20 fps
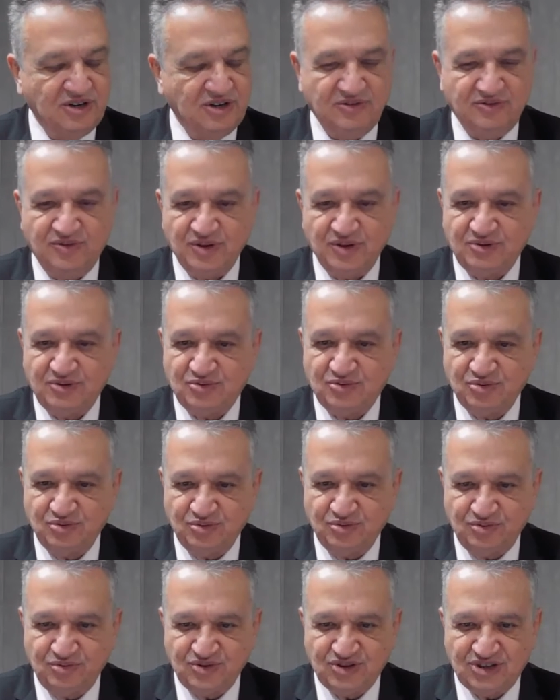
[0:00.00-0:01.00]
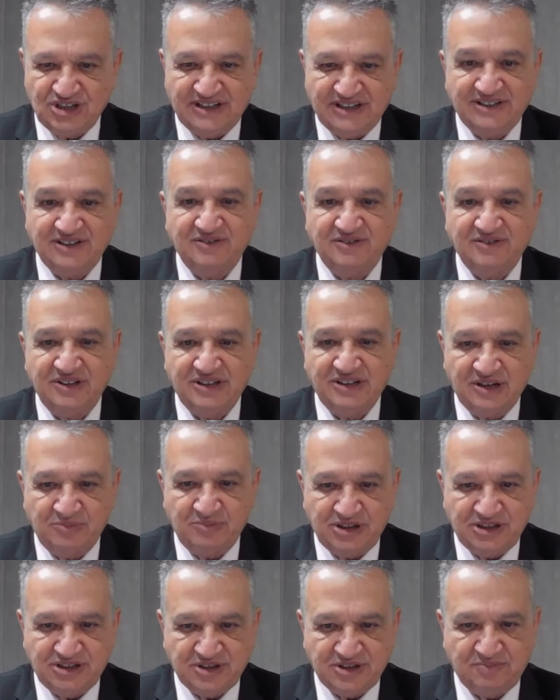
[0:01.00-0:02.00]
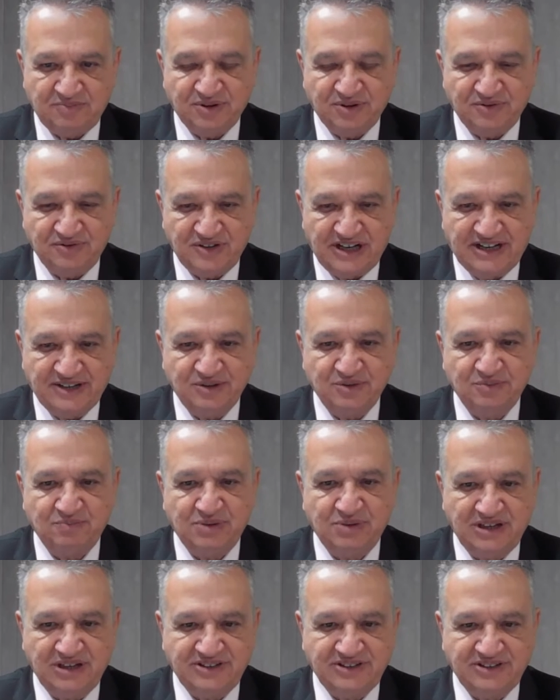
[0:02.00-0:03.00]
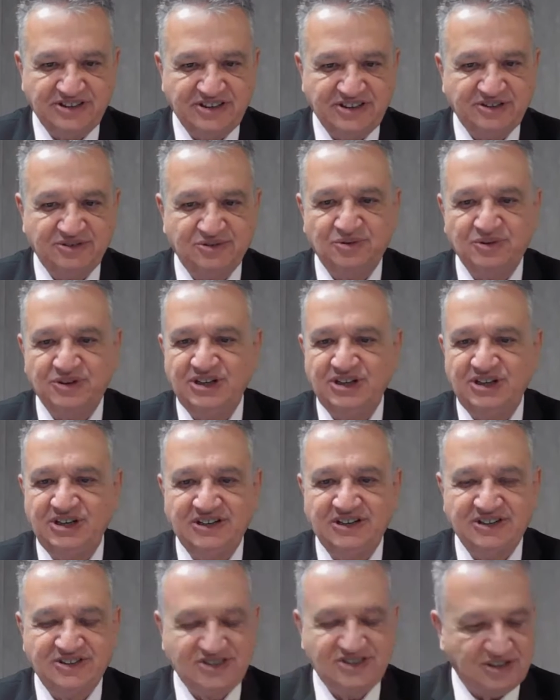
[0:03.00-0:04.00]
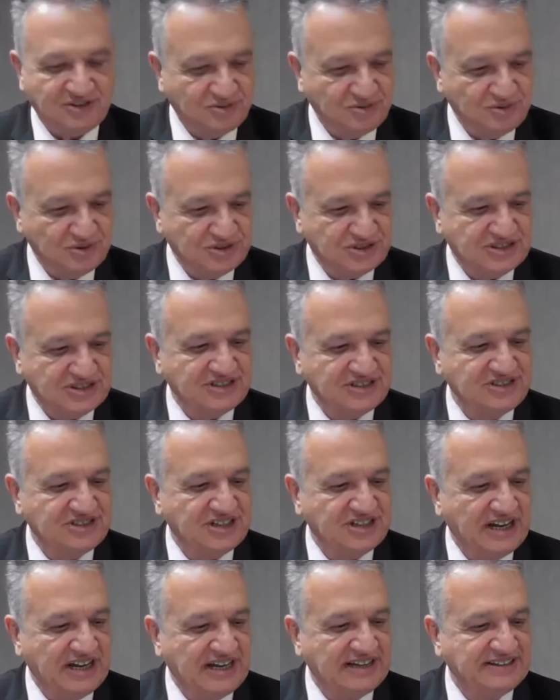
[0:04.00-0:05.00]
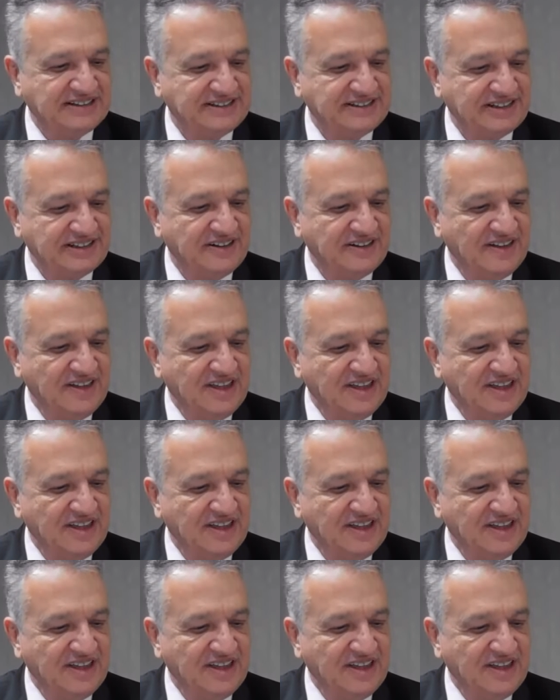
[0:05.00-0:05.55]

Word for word: Foi tudo já devidamente aprovado pela diretoria, já consta de ata,